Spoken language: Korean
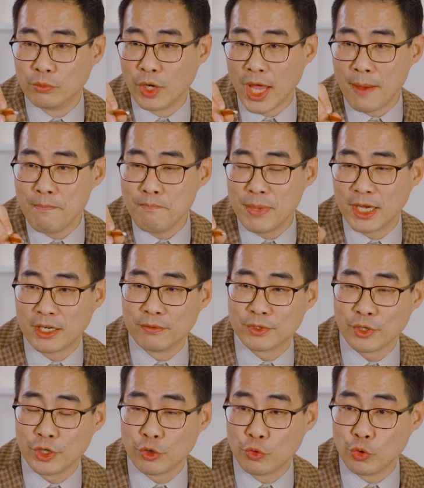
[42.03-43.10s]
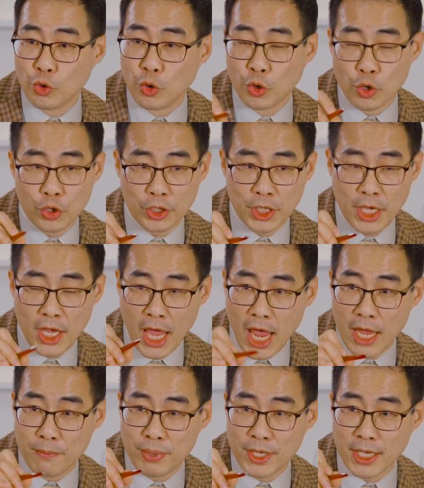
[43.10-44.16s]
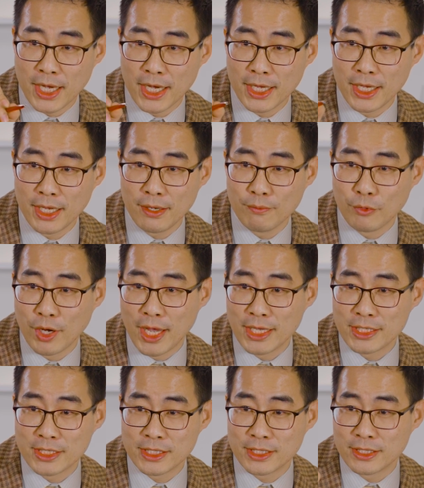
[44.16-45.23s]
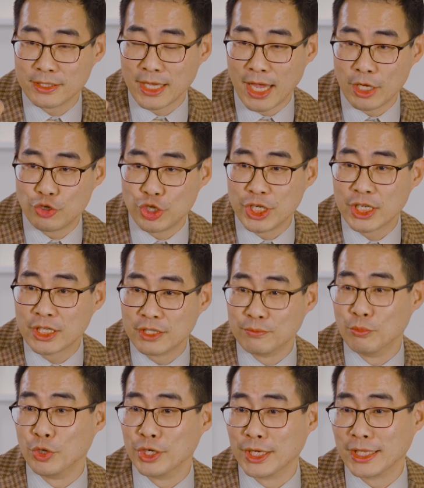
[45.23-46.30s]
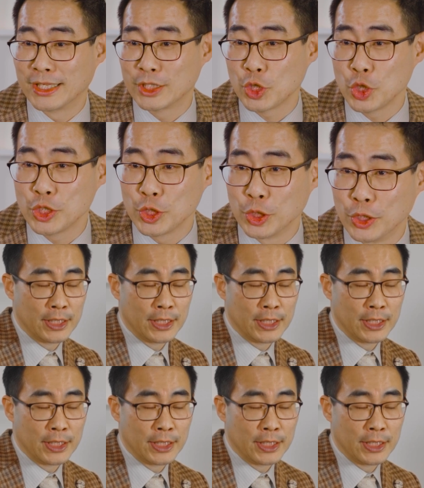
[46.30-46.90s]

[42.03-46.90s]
뭐 엠비급 써있고, 거기에 에이피아이, 뭐 에스지급 뭐 이런 게 써있어요.